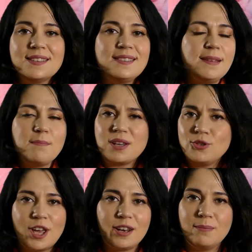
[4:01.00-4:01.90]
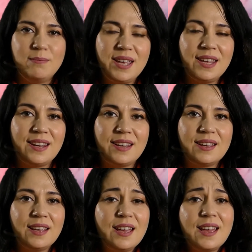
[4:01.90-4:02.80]
se mangiare e
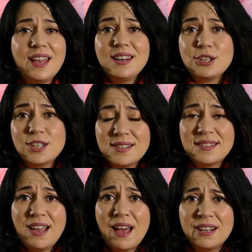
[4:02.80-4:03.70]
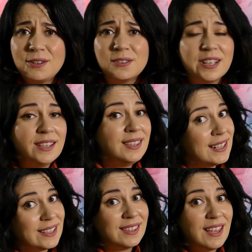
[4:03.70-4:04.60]
bere è necessario, è
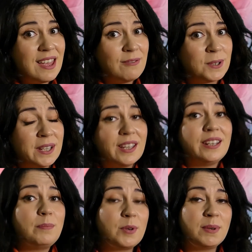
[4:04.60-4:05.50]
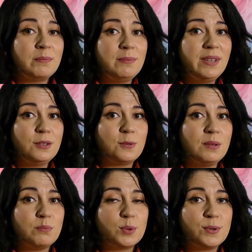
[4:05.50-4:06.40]
dilettevole ed è probabilmente un
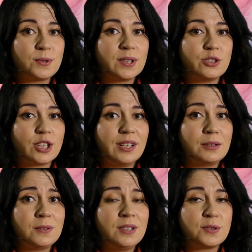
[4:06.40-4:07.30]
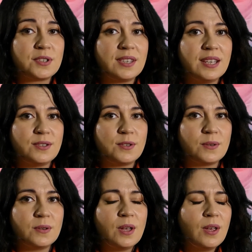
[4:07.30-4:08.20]
impulso che ci ha dato Dio
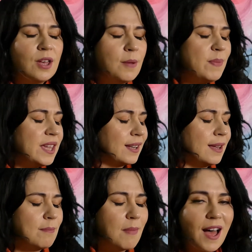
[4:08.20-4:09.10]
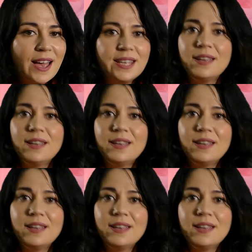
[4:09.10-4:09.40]
stesso, perché mai